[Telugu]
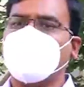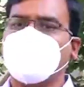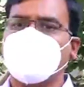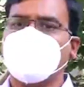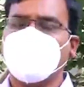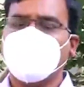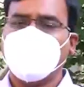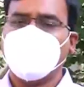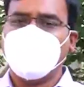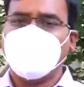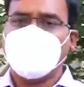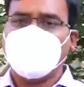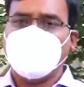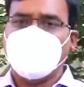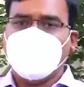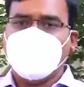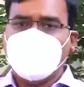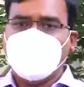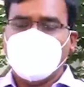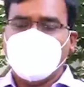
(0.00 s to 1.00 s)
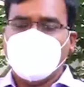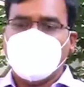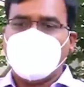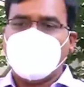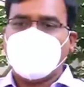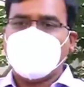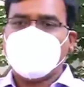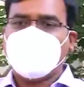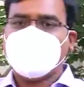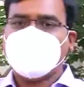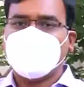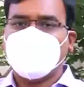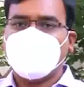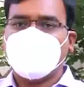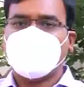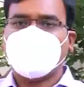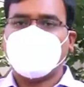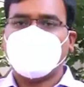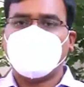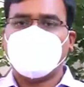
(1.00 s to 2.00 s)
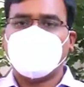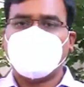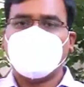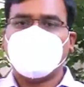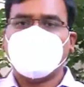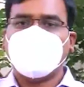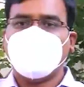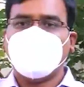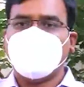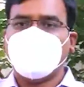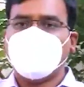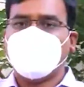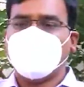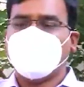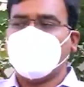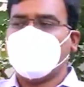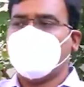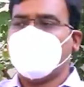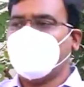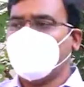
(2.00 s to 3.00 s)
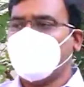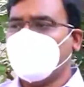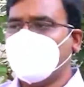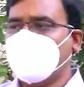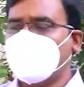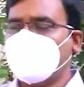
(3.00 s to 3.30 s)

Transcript: లేదా వారి నుంచి మిగతా వాళ్ళకి కోవిడ్